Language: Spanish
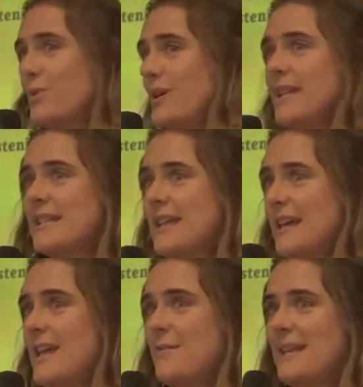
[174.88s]
pues de
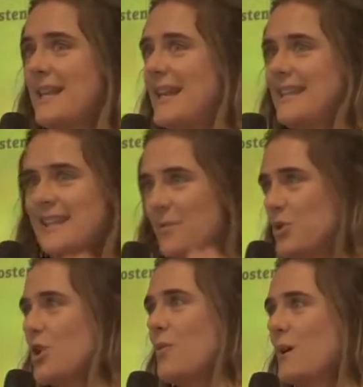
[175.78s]
aquella manera que
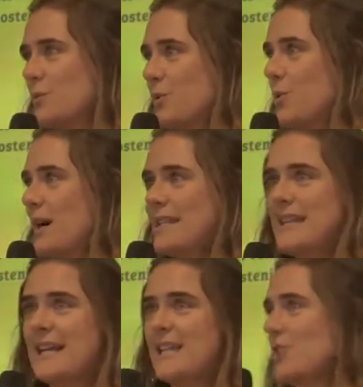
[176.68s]
intentemos ser lo más puntuales
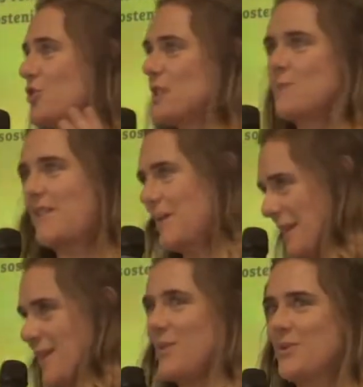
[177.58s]
y ágiles en los
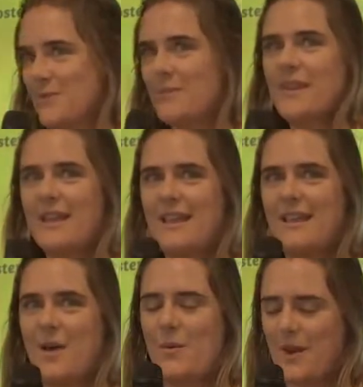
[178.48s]
desplazamientos.
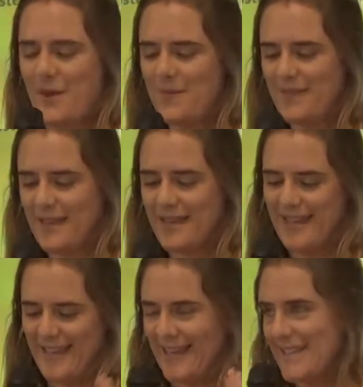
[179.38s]
¿De acuerdo?
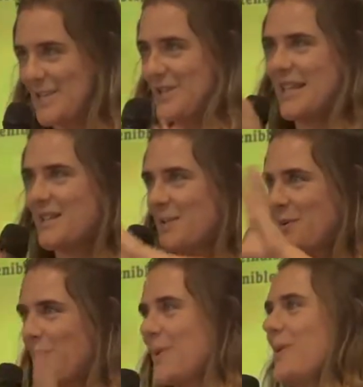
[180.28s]
Esas cosas
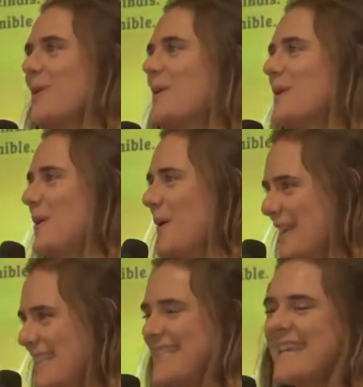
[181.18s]
como un poco
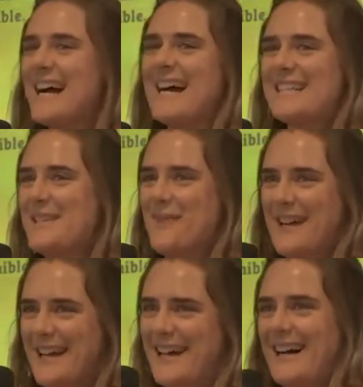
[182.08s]
logísticas y
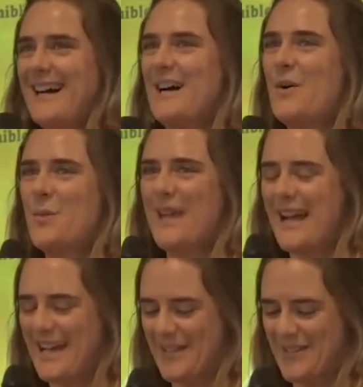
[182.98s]
para
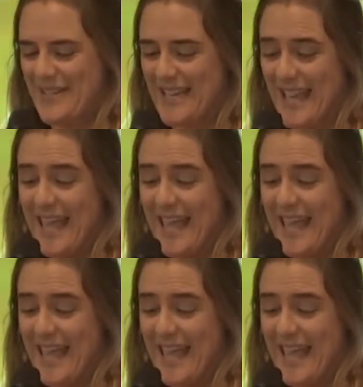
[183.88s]
ubicarnos.